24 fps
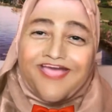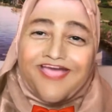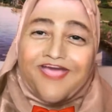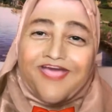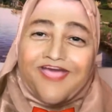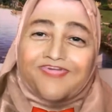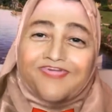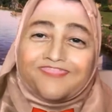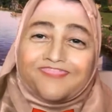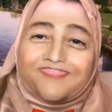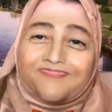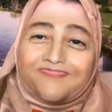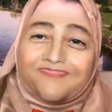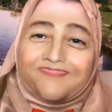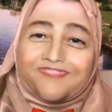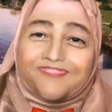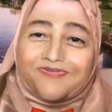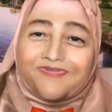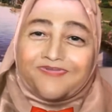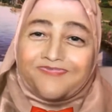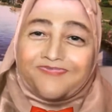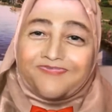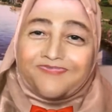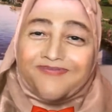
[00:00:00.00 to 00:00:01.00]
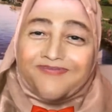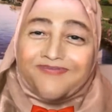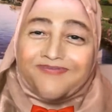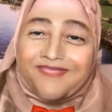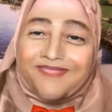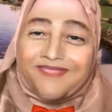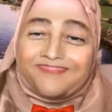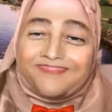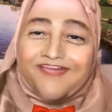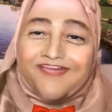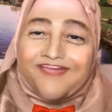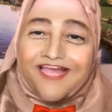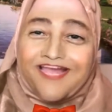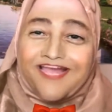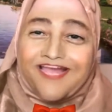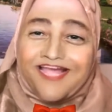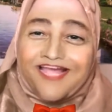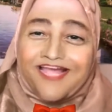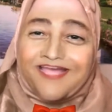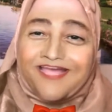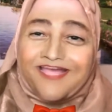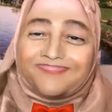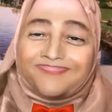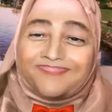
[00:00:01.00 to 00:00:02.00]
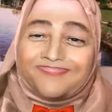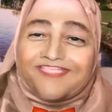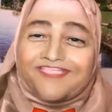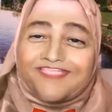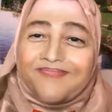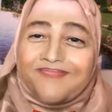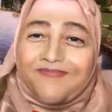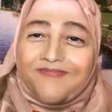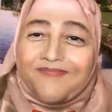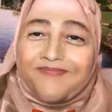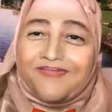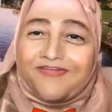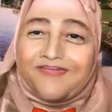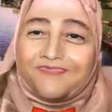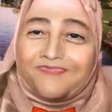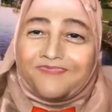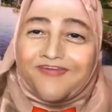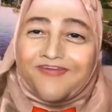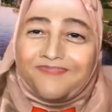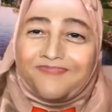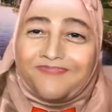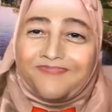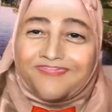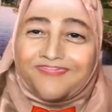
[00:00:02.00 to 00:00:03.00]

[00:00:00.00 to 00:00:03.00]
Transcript: واشوف وشكم في خير في الحلقة الجاية والسلام عليكم ورحمة